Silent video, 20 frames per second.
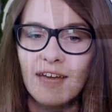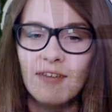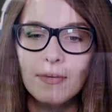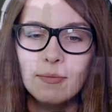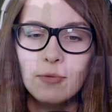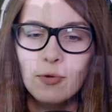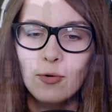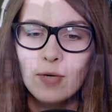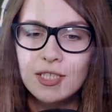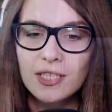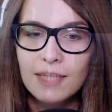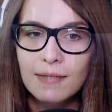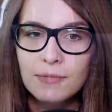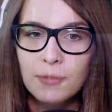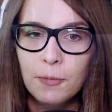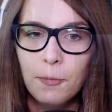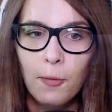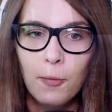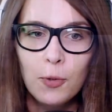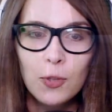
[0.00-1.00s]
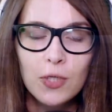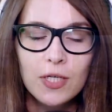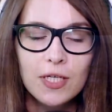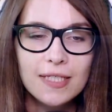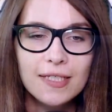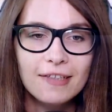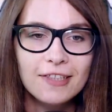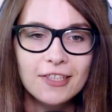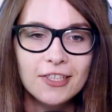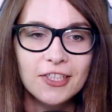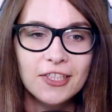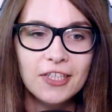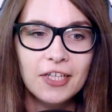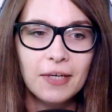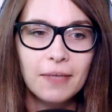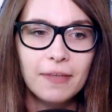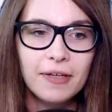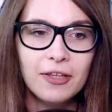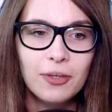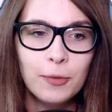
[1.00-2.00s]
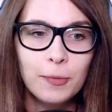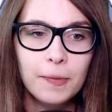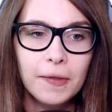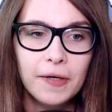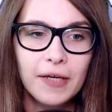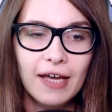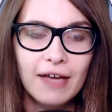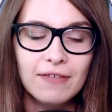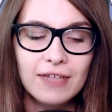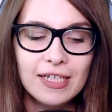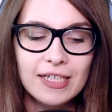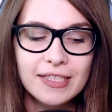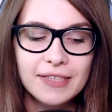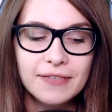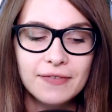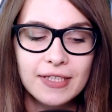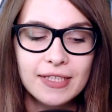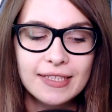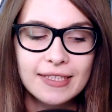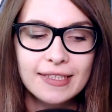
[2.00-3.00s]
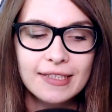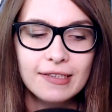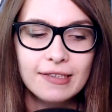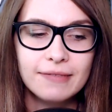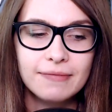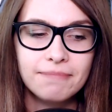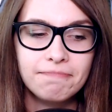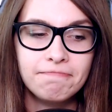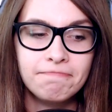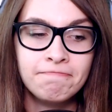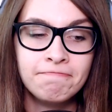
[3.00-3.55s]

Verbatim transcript: ja Wam ogłaszam, że pomyłki ostatecznie się nie będą pojawiać, więc y,